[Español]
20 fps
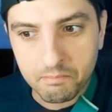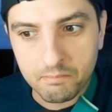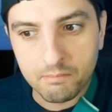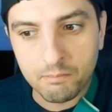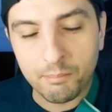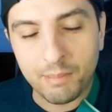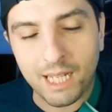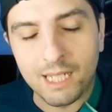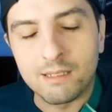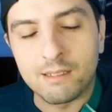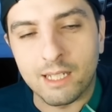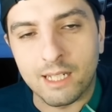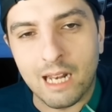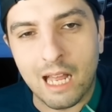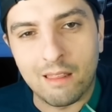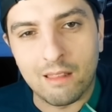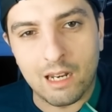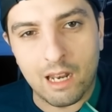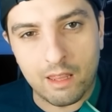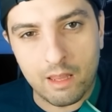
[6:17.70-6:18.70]
Bien
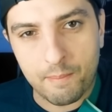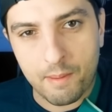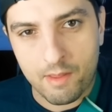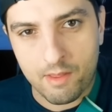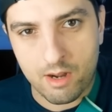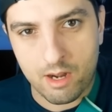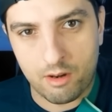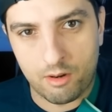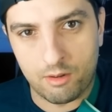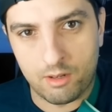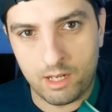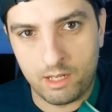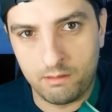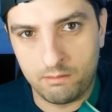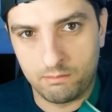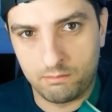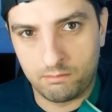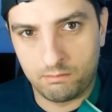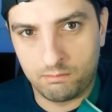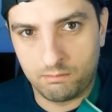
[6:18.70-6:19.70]
tirada la de Pedrerol, ¿eh?
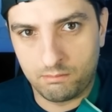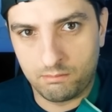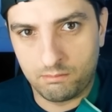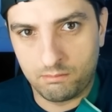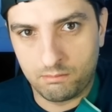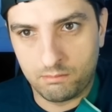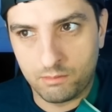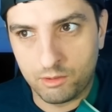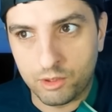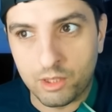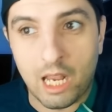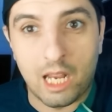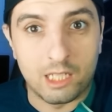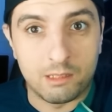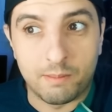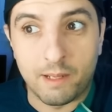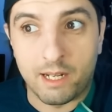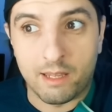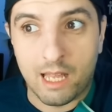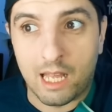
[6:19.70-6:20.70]
O sea,
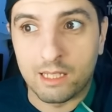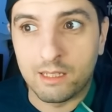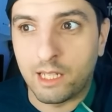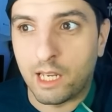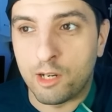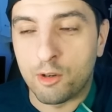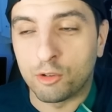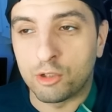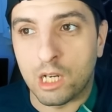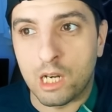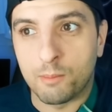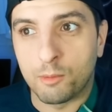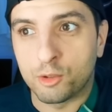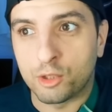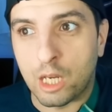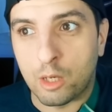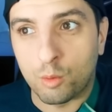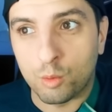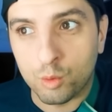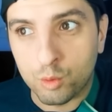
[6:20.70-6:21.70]
es verdad que no
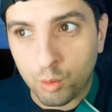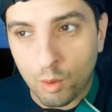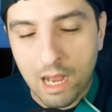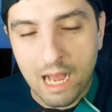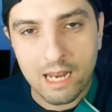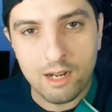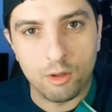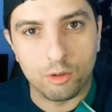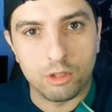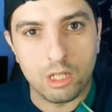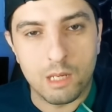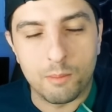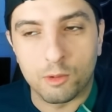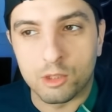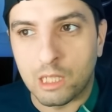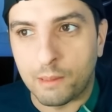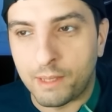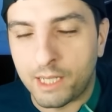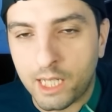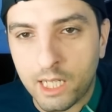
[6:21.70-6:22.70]
tenemos a Courtois, no
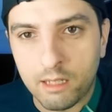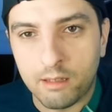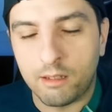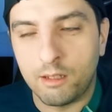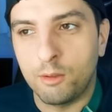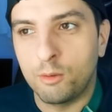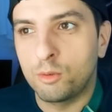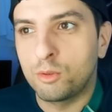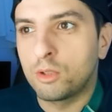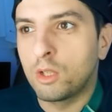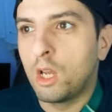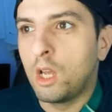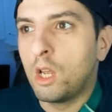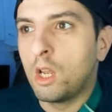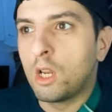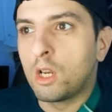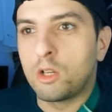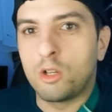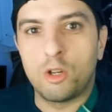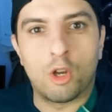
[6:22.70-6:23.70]
tenemos a Vinicius,
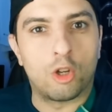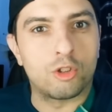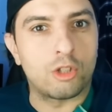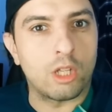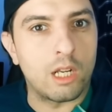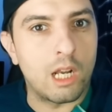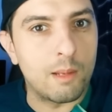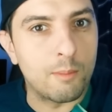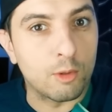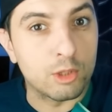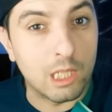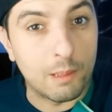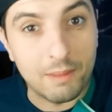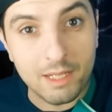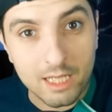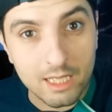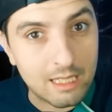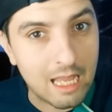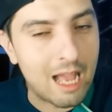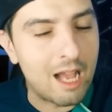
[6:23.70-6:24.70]
no tenemos a
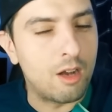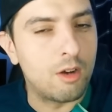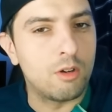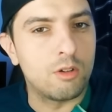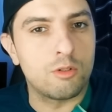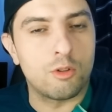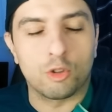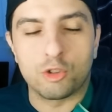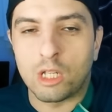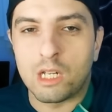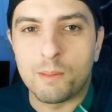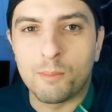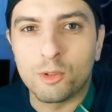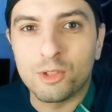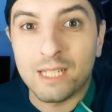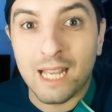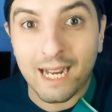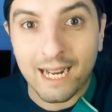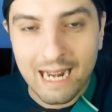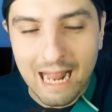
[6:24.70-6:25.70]
Militao, no
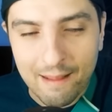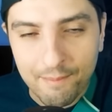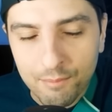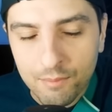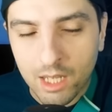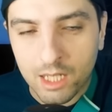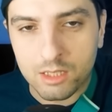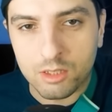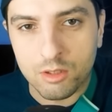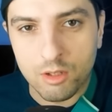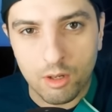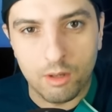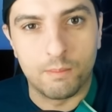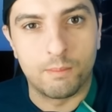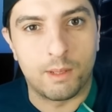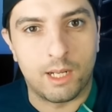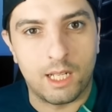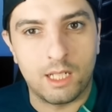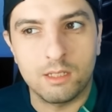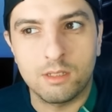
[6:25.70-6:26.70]
tenemos a grandes
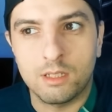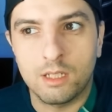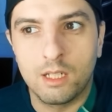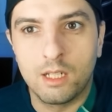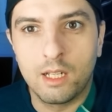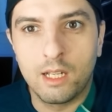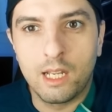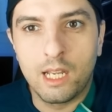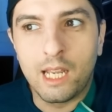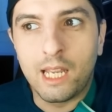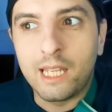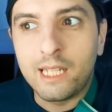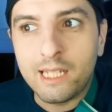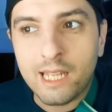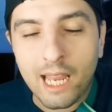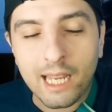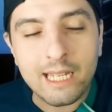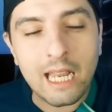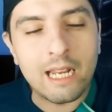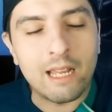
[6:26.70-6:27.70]
nombres.
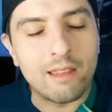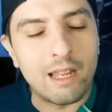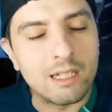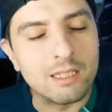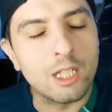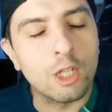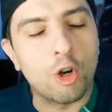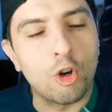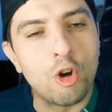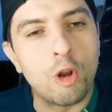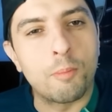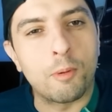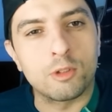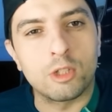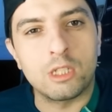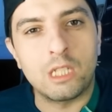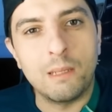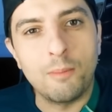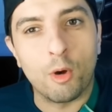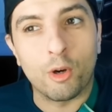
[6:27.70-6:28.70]
Y hay que quedarse con lo
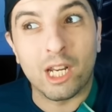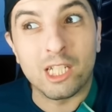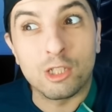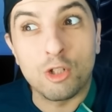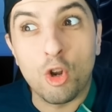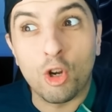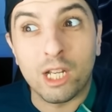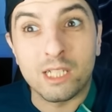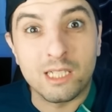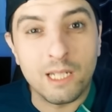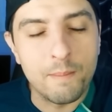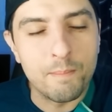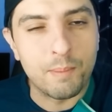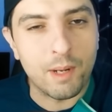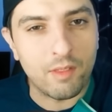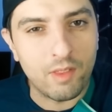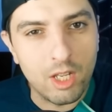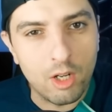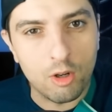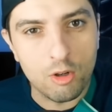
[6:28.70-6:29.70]
positivo, que es lo que
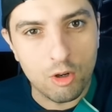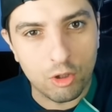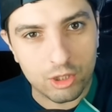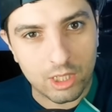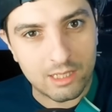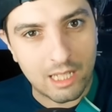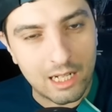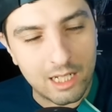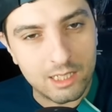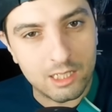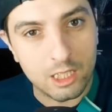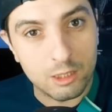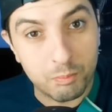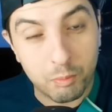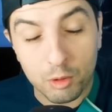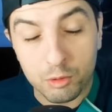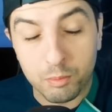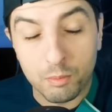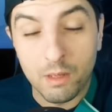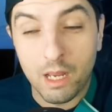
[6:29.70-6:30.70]
siempre digo en los análisis
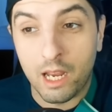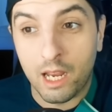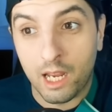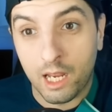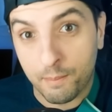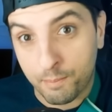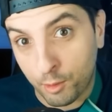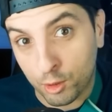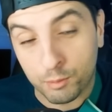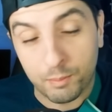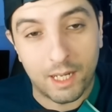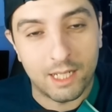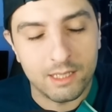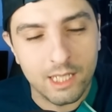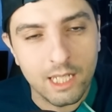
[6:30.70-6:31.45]
eh, post